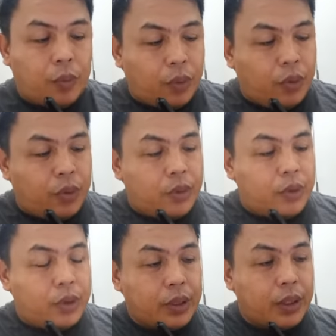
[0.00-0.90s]
po
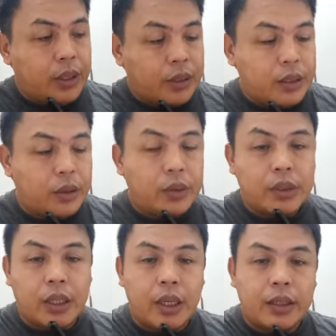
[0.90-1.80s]
dito
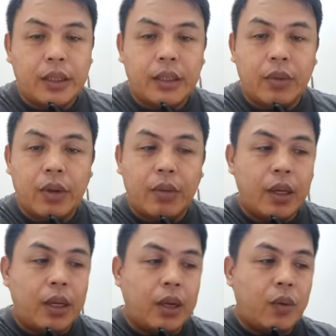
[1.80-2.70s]
sa ating nawawala.